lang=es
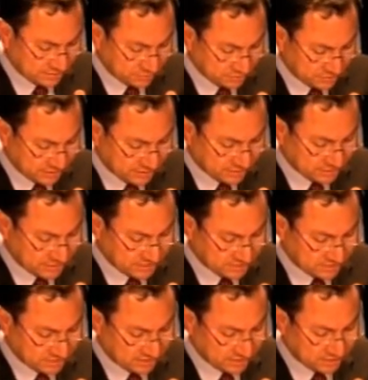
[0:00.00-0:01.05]
Gutiérrez Garza,
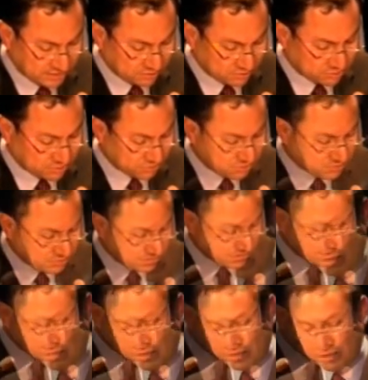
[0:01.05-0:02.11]
secretaria de Desarrollo
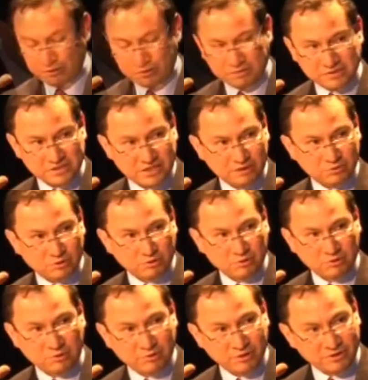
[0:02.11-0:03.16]
Sustentable de la Universidad
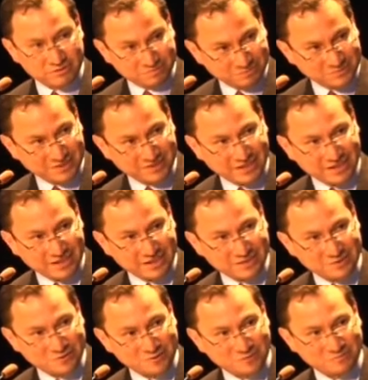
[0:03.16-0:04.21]
Autónoma de Nuevo León, le
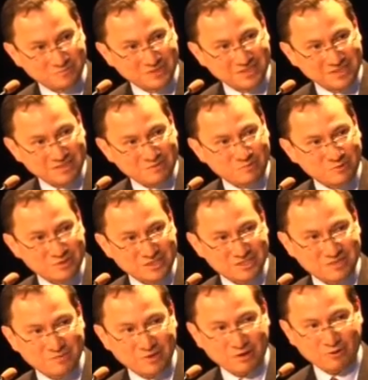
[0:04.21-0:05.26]
agradezco
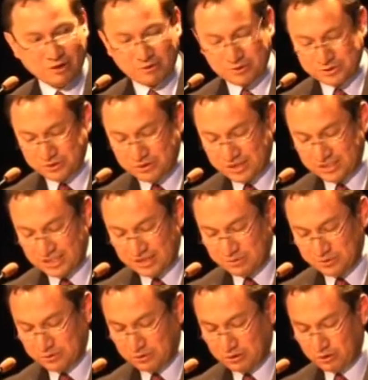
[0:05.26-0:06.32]
muchísimo la colaboración que
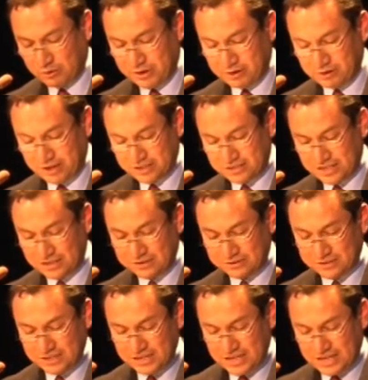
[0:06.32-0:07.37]
tenemos con el gobierno del
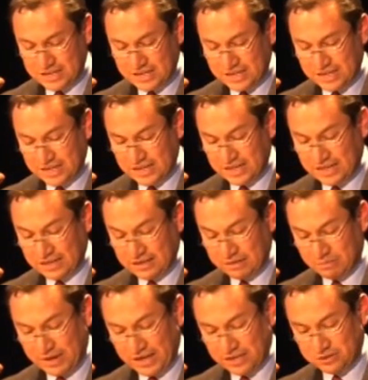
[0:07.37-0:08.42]
Estado y al
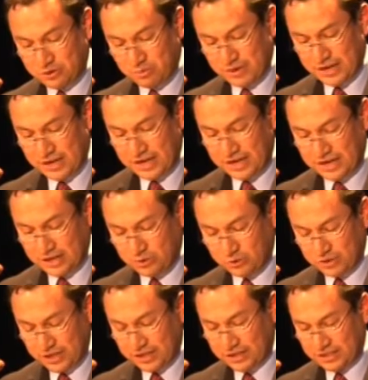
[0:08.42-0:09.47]
maestro Miguel Ángel
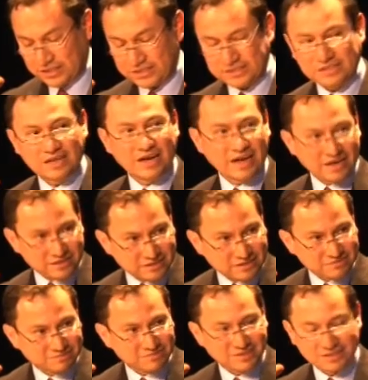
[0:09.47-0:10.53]
Gutiérrez
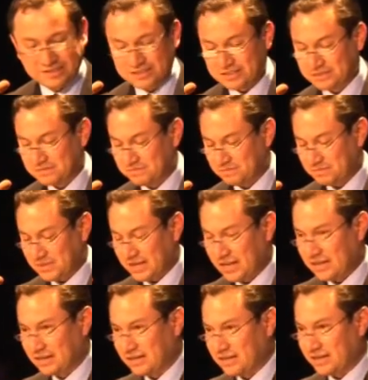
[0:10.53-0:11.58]
Garza. Eh,
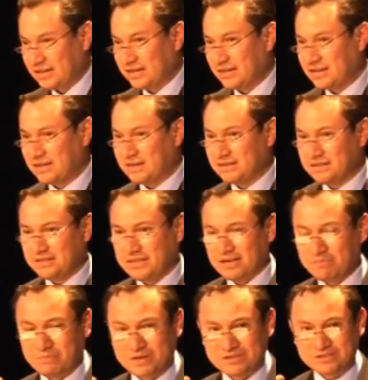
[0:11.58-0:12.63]

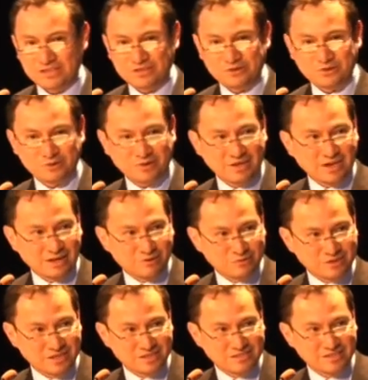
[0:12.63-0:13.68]
el, prestigio y la
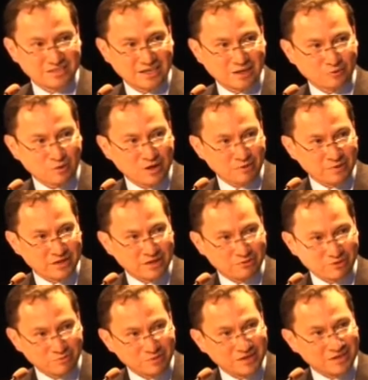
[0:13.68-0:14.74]
lucidez intelectual le viene
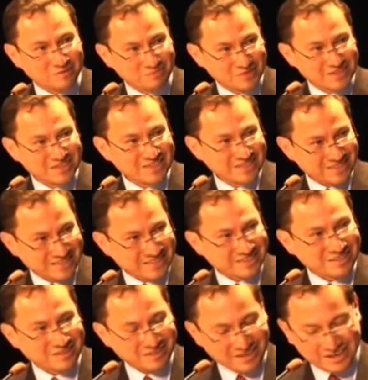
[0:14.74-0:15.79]
de familia.
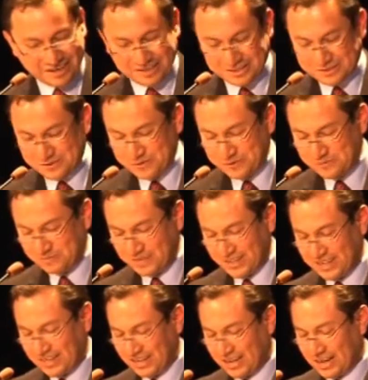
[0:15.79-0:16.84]
Eh, le agradezco
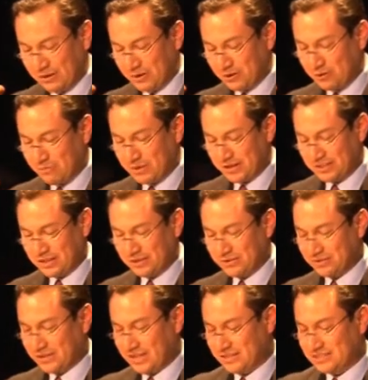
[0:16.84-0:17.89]
el, haber
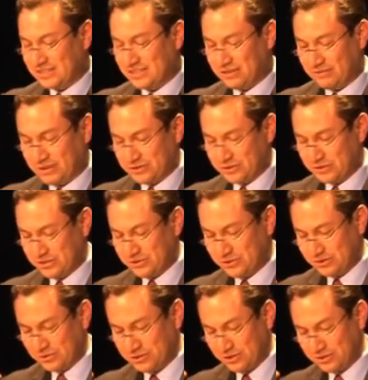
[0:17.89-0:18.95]
compartido estas reflexiones
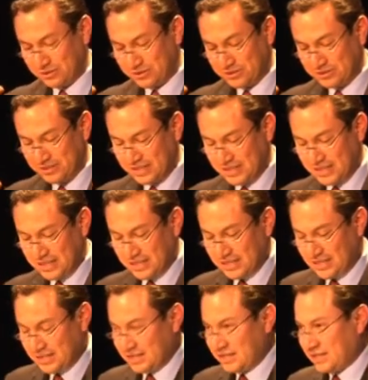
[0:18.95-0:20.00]
con nosotros.
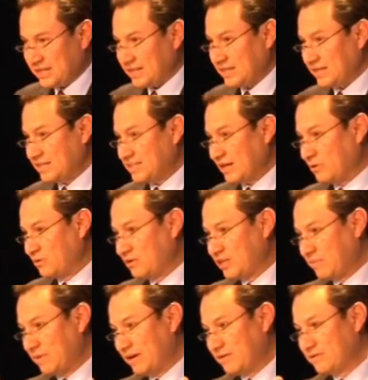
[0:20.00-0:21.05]
Eh, saludo
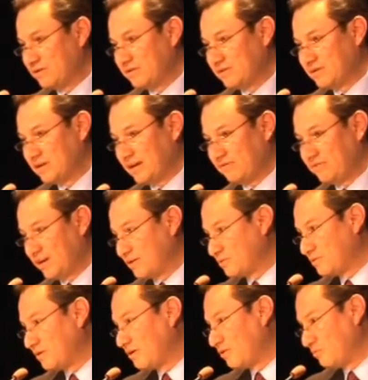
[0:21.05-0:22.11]
también con
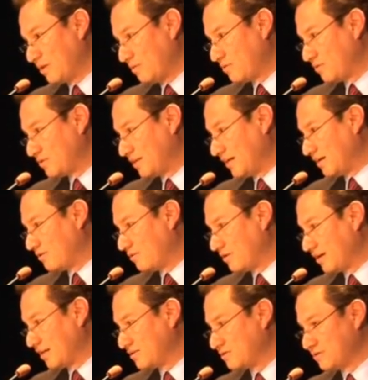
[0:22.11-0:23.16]
afecto a los miembros del
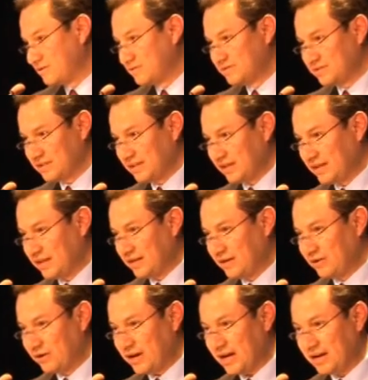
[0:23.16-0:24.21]
Congreso
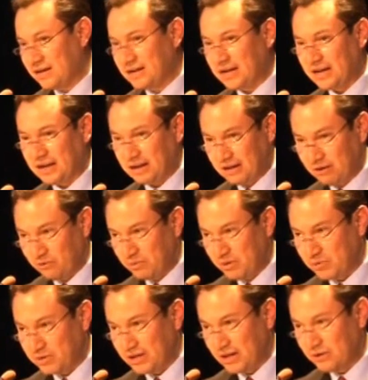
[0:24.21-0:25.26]
local, a los
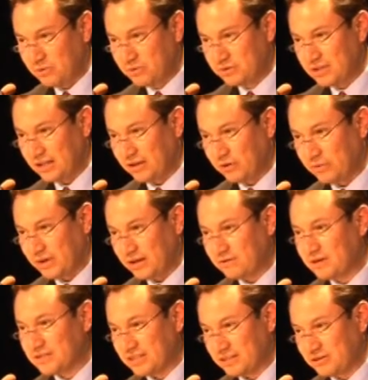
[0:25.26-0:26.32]
miembros de la Junta de
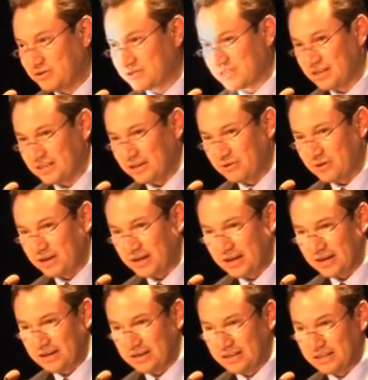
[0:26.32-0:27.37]
Gobierno, al señor secretario
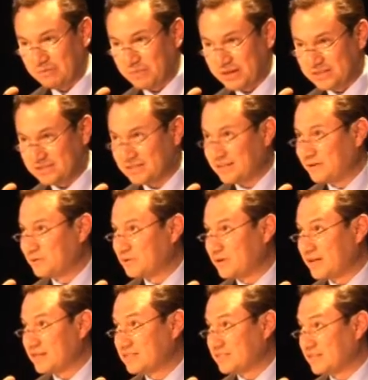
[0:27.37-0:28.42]
general y demás
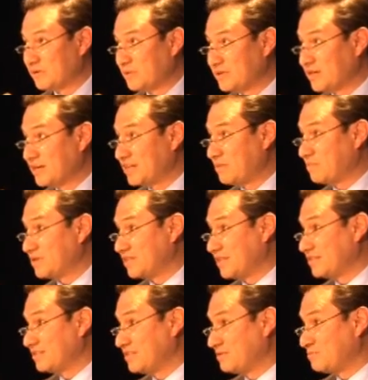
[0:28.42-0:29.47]
autoridades que se encuentran aquí
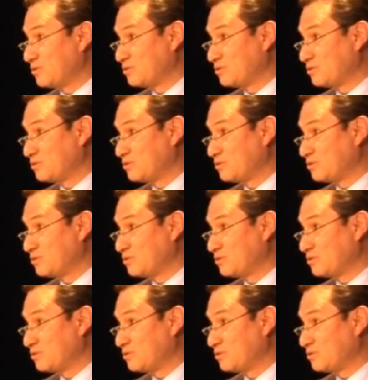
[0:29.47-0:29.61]
presentes,